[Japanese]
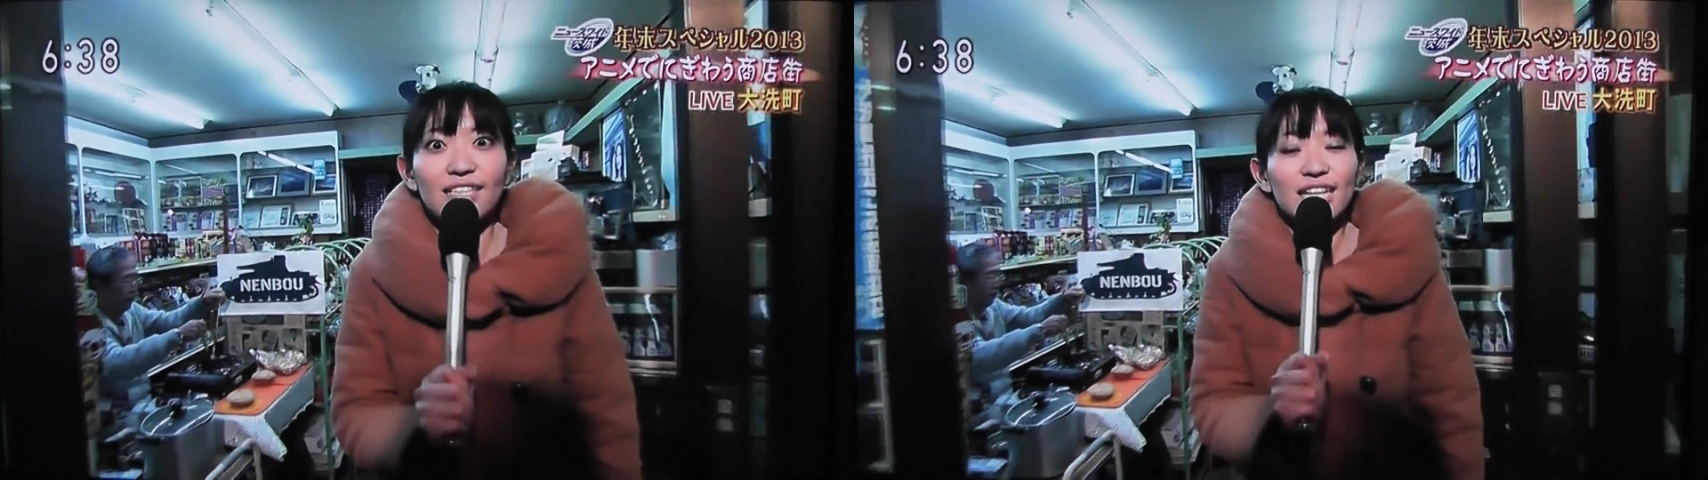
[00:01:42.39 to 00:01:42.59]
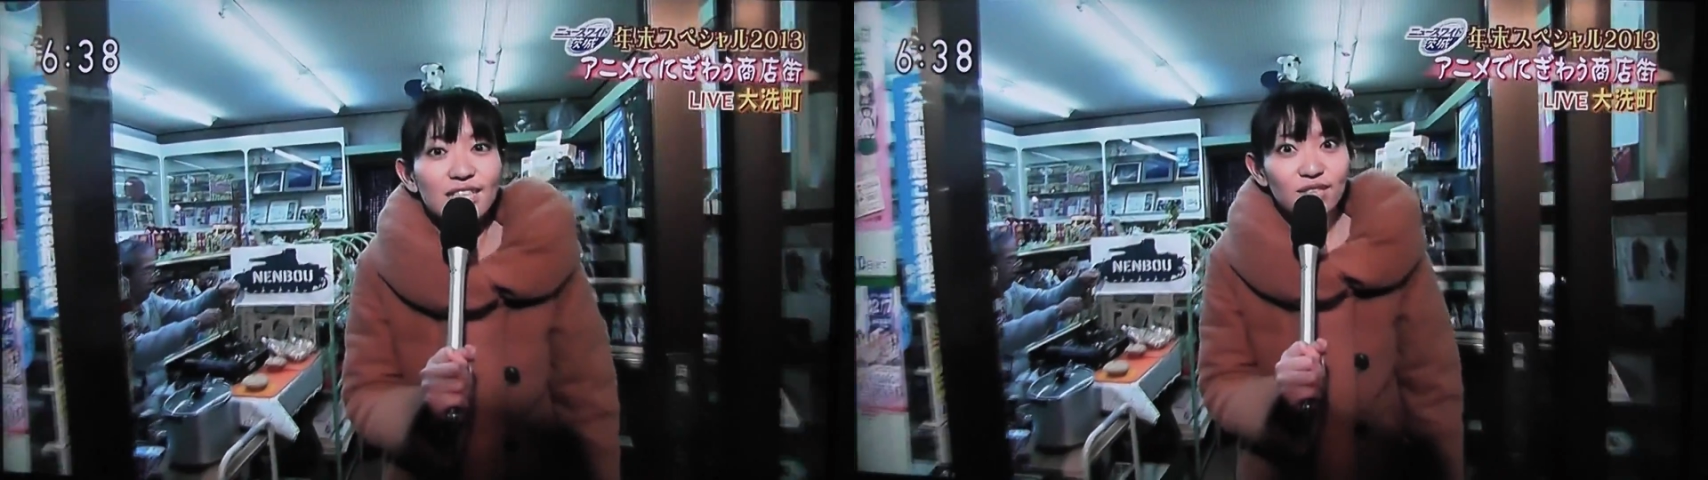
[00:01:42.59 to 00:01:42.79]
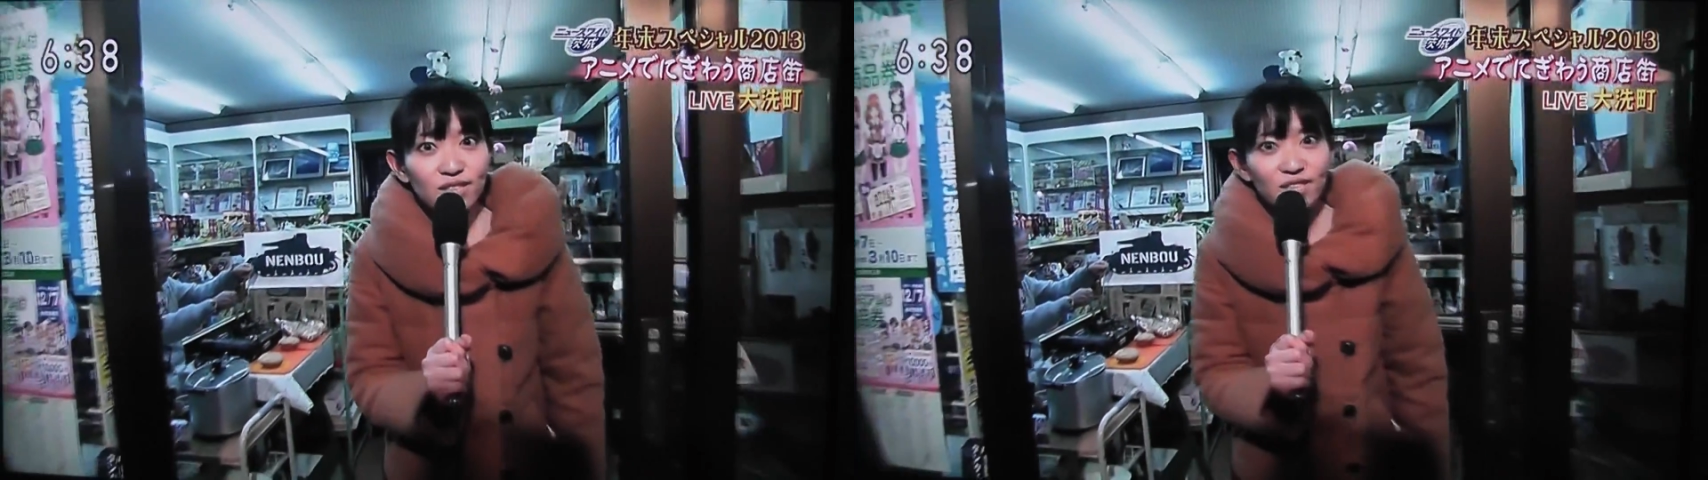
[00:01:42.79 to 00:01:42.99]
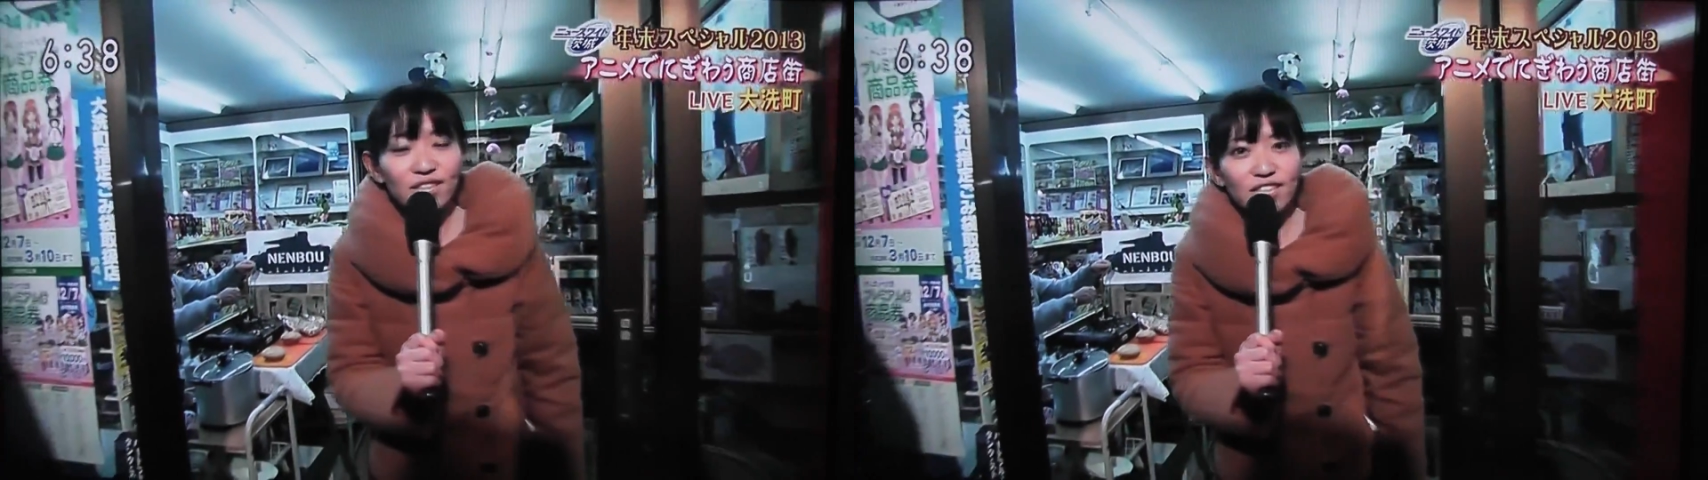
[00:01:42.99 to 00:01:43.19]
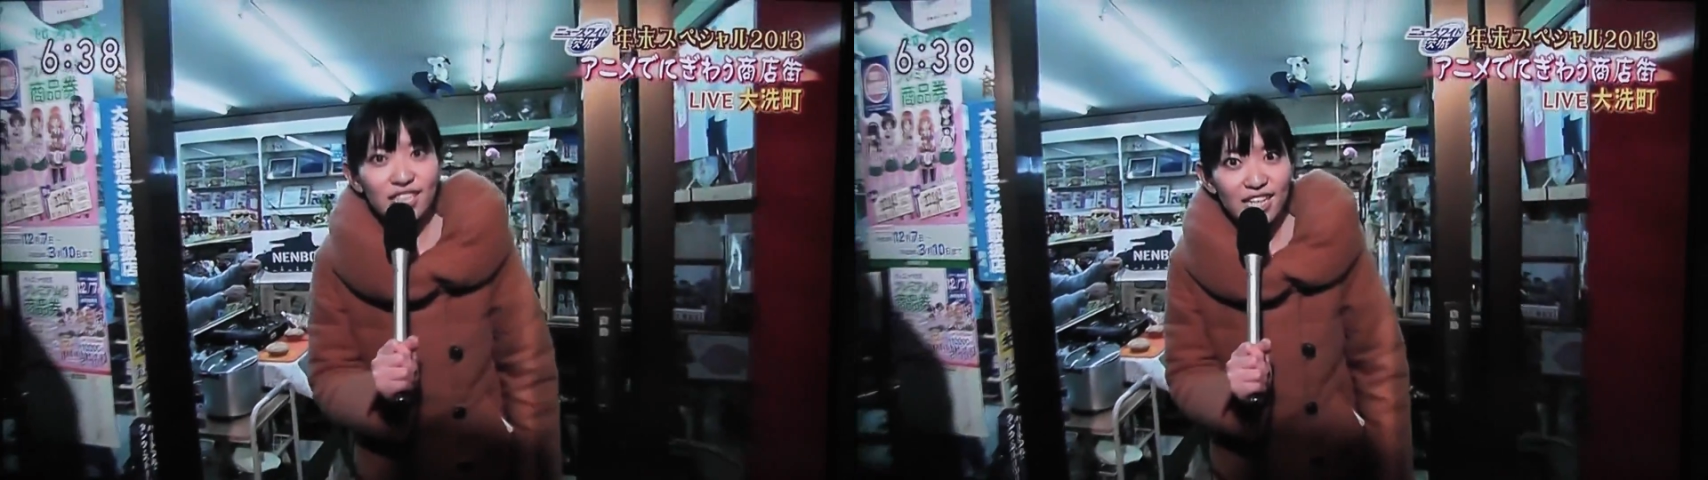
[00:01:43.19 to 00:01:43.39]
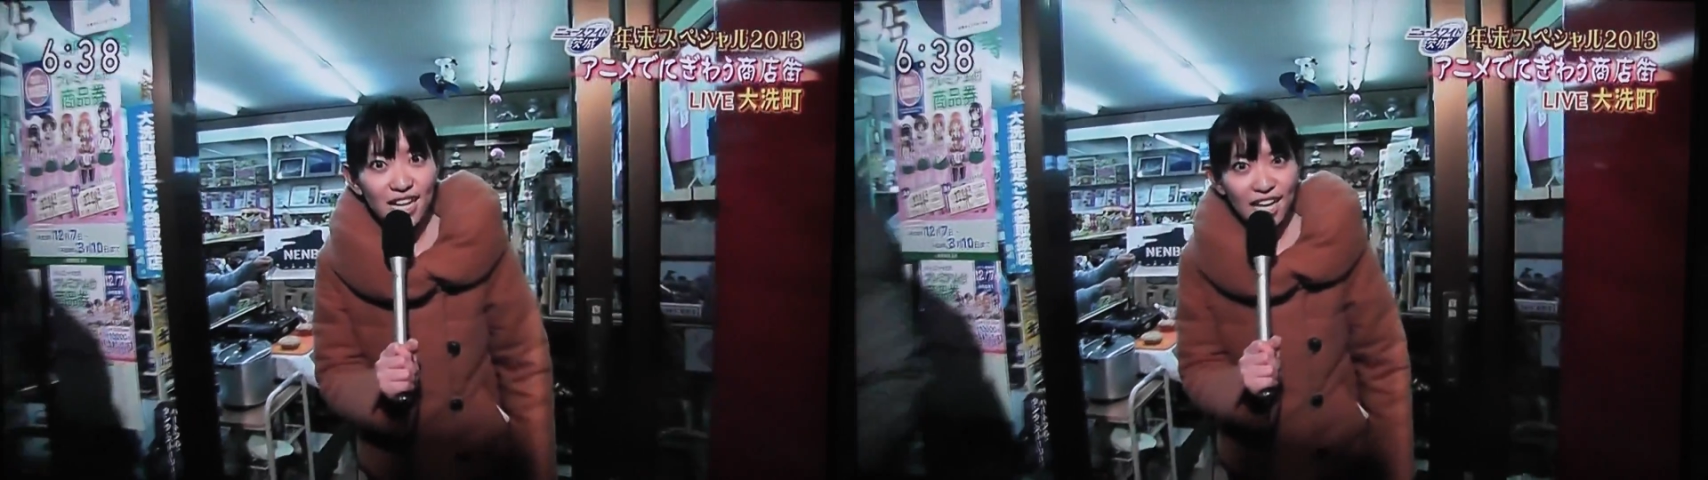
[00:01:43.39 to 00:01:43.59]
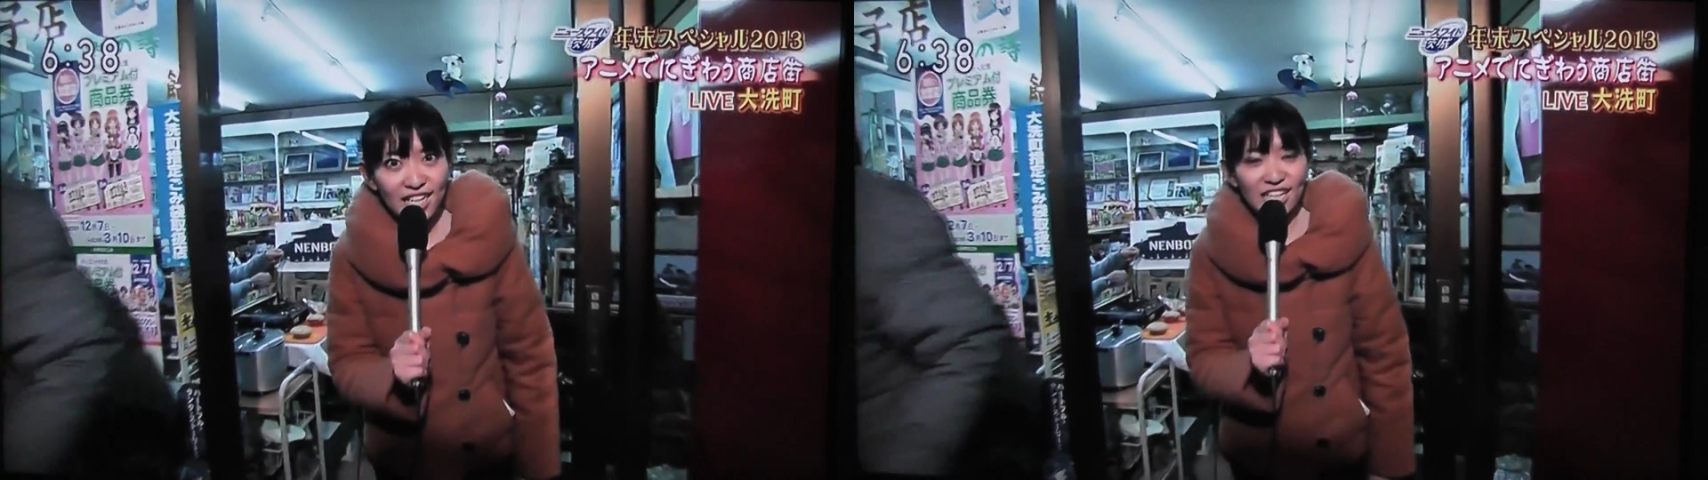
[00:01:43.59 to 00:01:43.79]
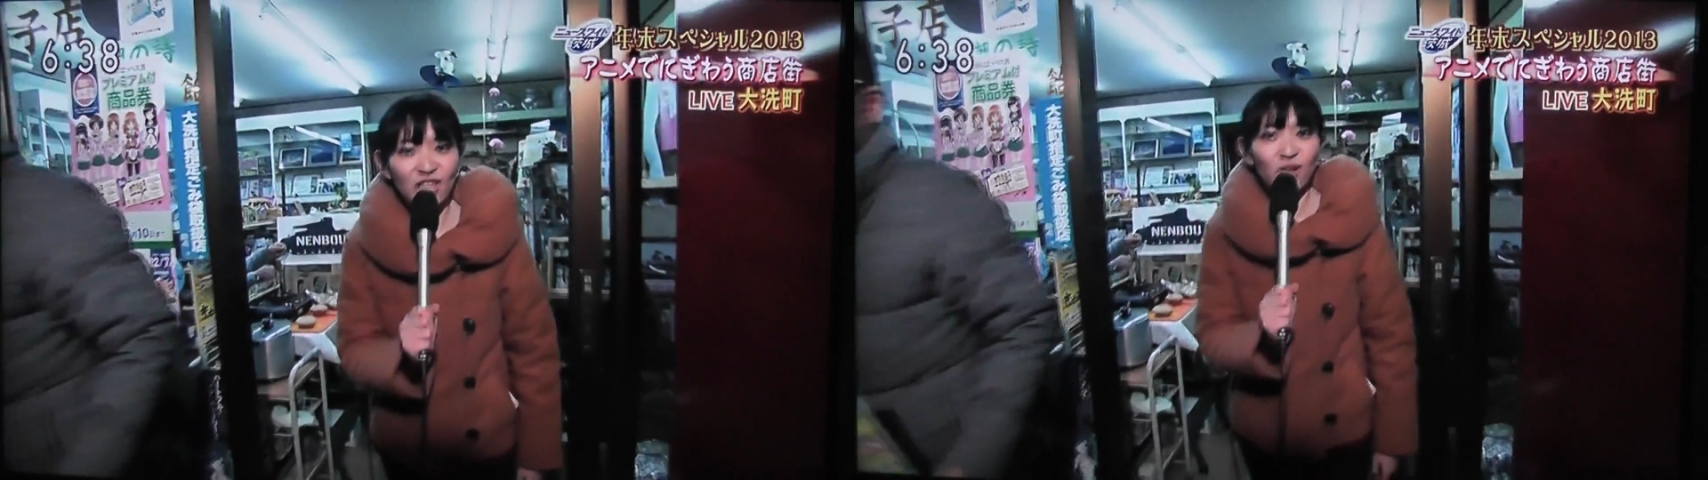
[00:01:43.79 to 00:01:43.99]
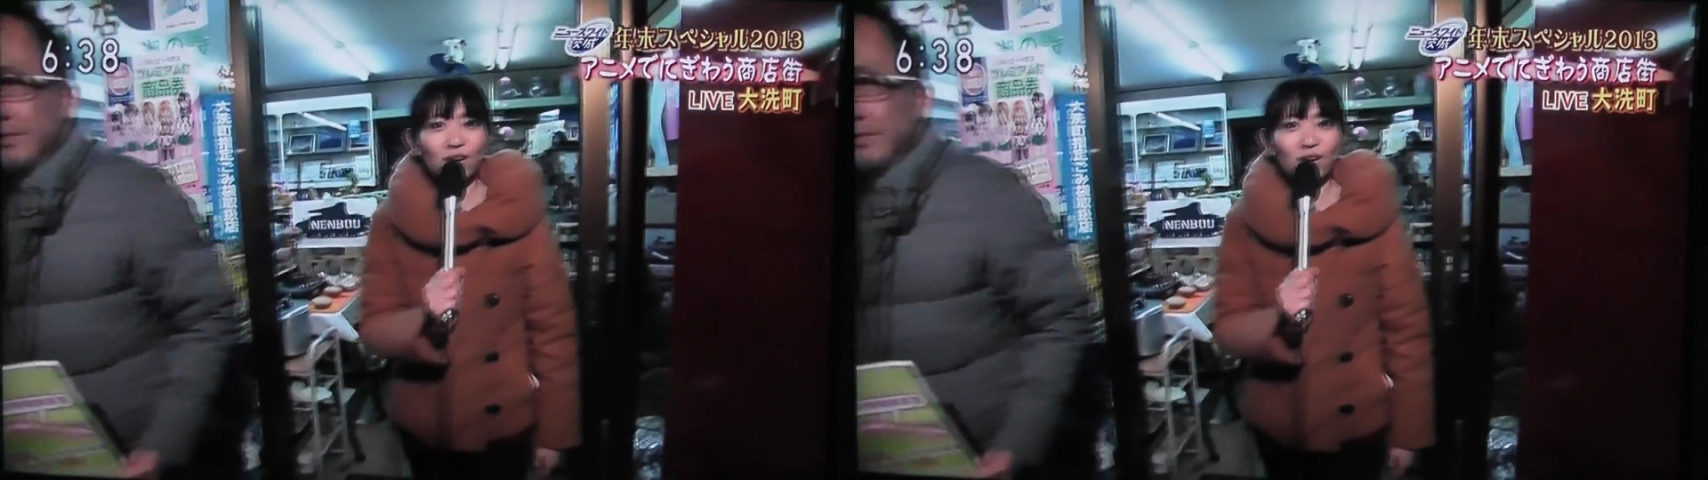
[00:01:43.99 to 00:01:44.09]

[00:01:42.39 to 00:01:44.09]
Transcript: 早速仕掛け人